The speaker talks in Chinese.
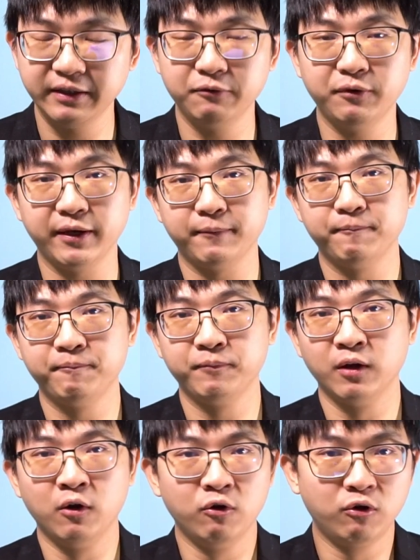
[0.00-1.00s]
地位？
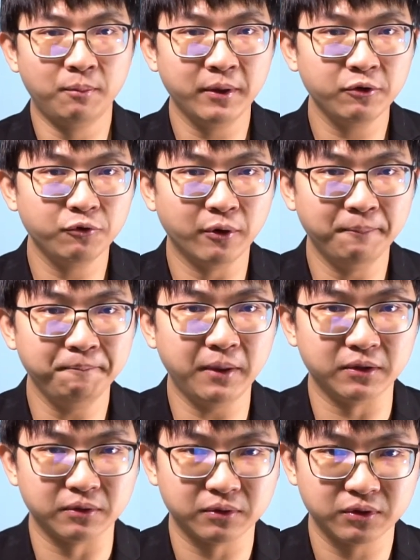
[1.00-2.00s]
我们原
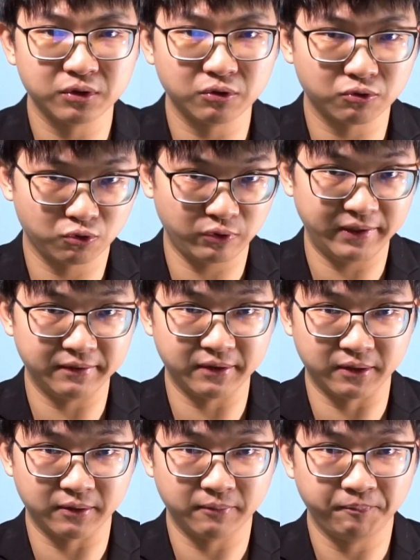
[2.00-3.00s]
本是罪
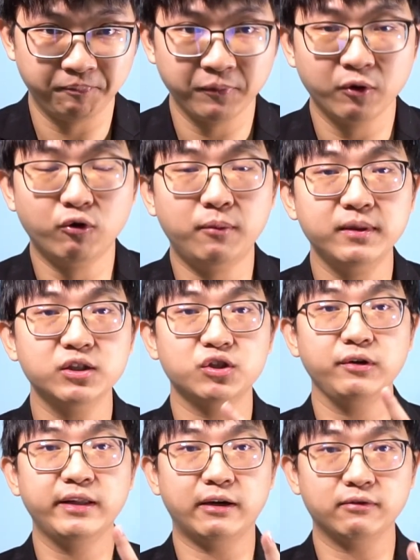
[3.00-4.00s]
人，我们
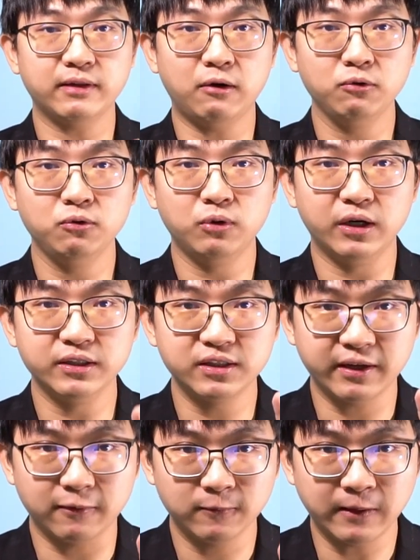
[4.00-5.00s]
这一条道路，而这
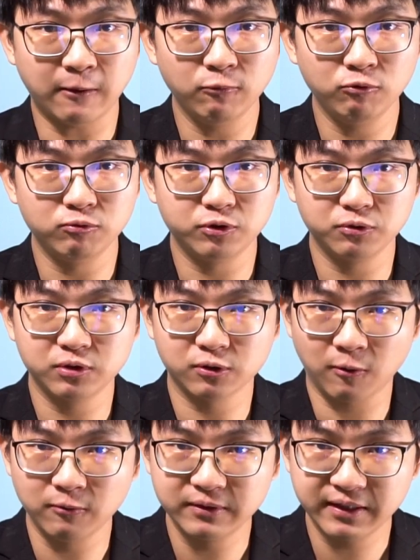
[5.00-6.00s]
条道路就是
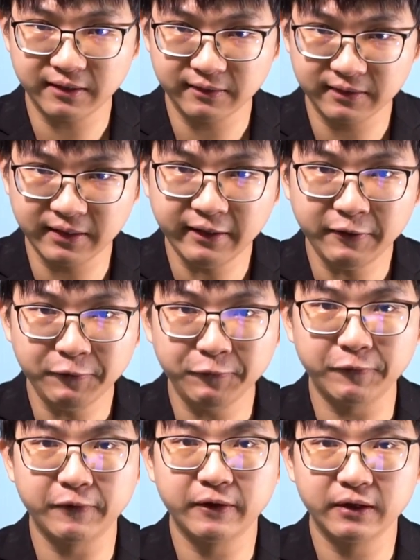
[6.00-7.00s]
通向地
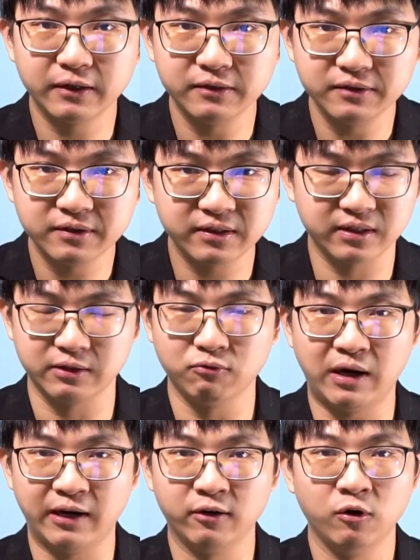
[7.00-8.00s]
狱跟死
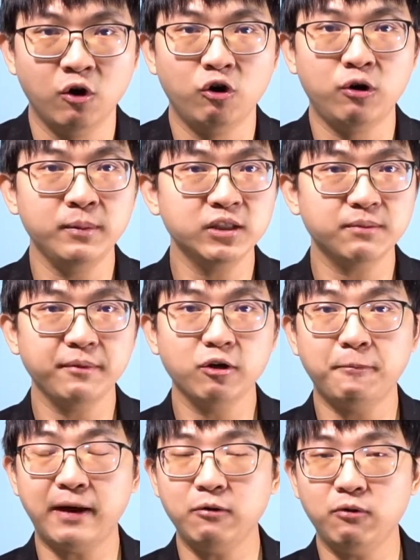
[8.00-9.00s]
亡。我们是没有
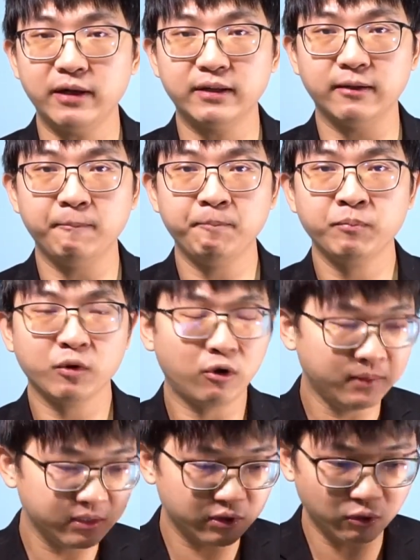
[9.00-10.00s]
盼望的，我
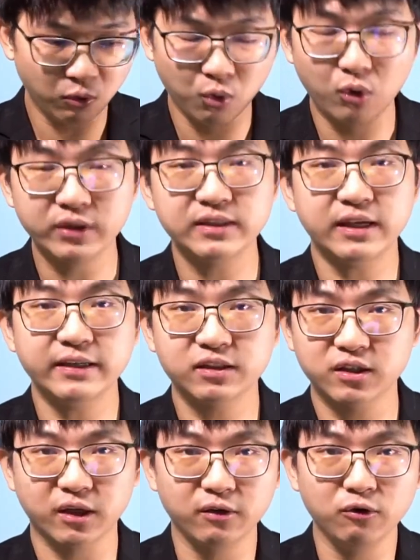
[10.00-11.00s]
们是活在
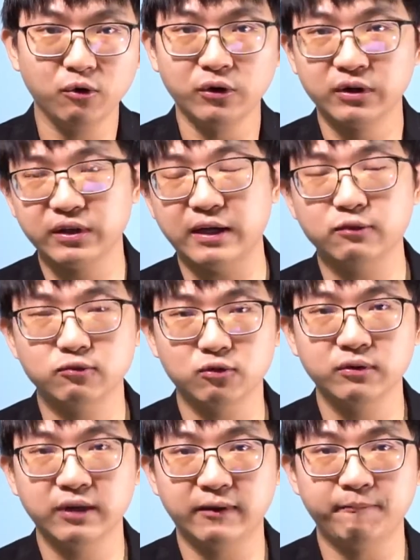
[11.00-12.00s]
沉沦当
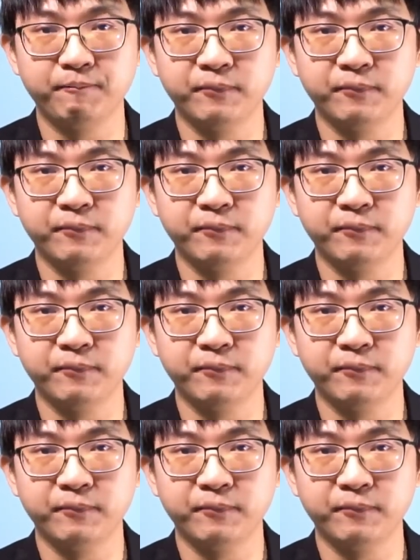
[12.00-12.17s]
中的，